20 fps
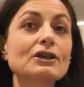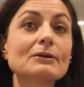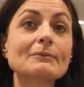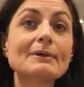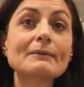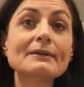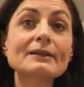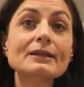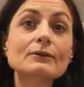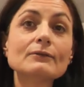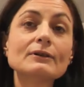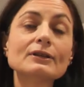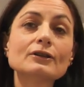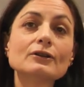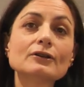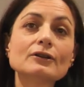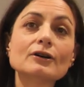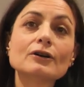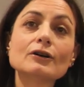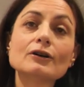Normalmente
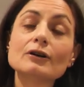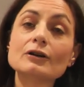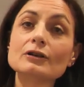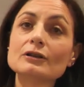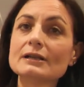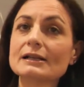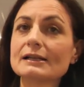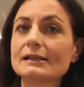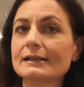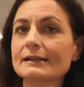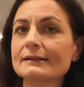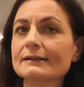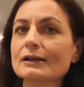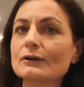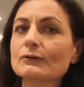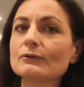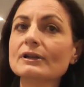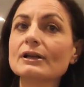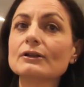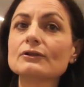cuando el cliente
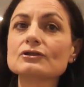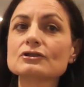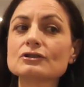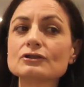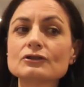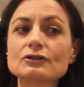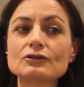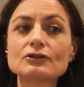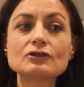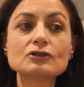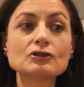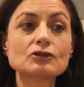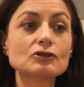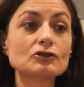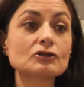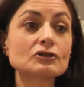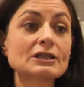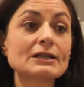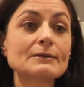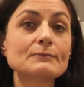acude a nosotros,
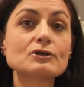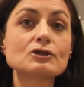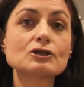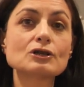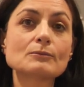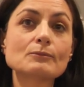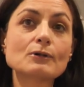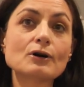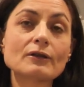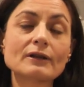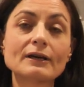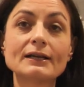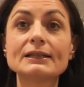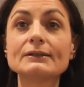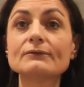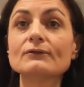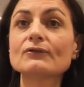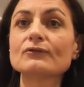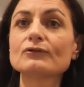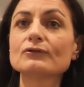nosotros tenemos como
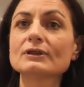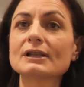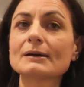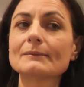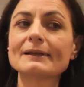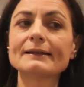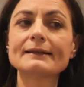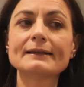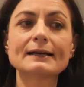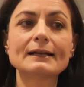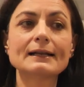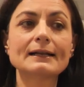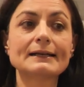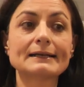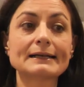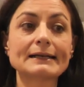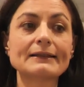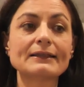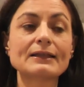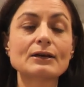objetivo fundamental el
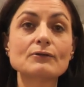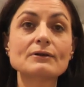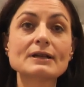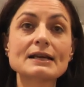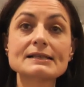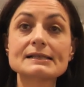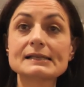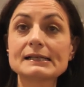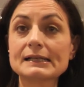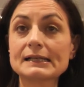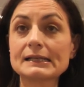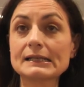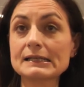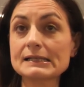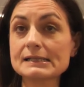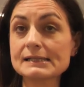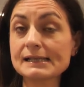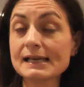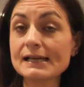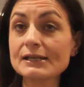realizar una serie de
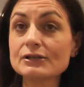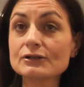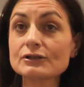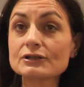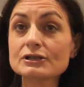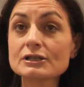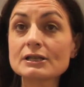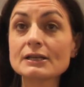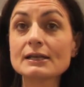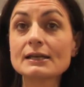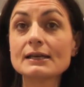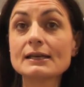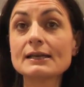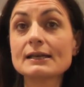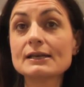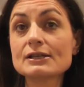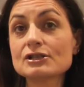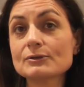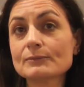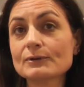ensayos,
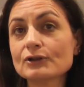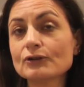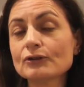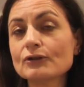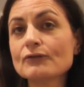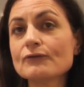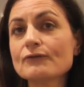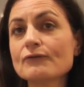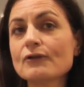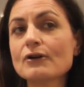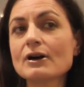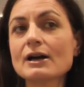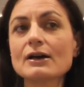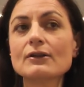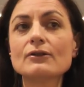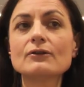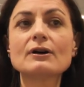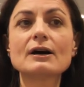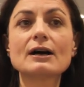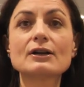sobre todo
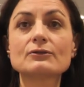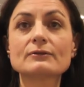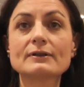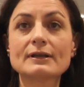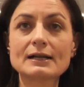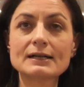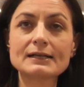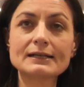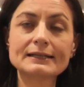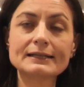enfocado a ayudar al